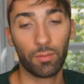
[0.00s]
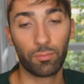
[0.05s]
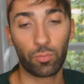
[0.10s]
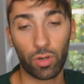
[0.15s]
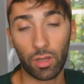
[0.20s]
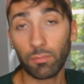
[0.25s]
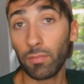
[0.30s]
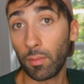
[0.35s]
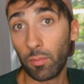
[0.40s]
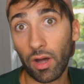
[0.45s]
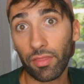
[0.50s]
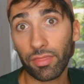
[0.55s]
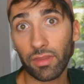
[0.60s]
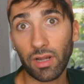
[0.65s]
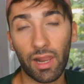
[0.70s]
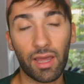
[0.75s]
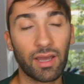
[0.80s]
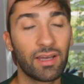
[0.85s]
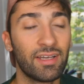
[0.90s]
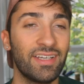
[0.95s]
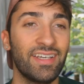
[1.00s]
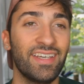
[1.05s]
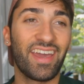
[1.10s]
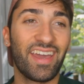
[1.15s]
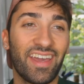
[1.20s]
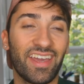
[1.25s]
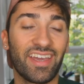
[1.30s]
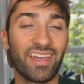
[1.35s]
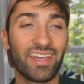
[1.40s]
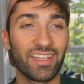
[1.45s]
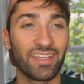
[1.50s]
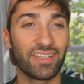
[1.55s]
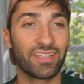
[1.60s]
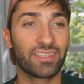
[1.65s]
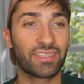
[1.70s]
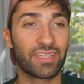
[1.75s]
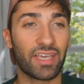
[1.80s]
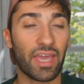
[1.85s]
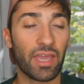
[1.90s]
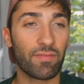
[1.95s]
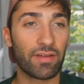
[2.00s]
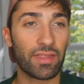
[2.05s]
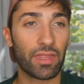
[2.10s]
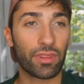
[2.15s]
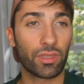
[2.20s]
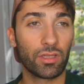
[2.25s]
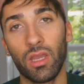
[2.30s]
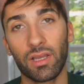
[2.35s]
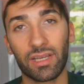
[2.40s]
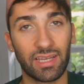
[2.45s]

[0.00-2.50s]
Pues vamos a hacerlas. ¿Qué iba a decir?